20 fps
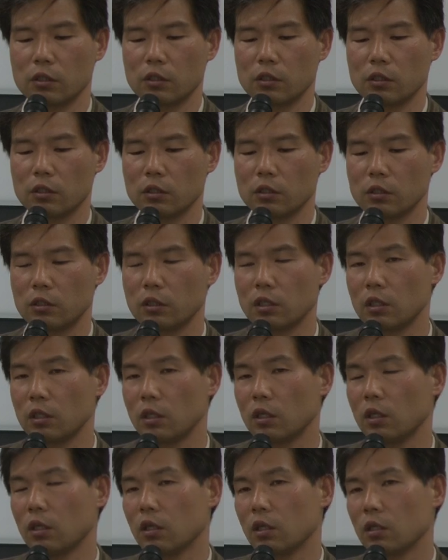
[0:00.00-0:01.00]
ね。
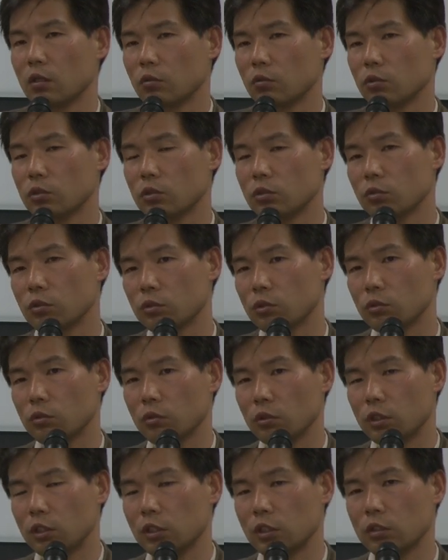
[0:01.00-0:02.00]
で保守をちょっと引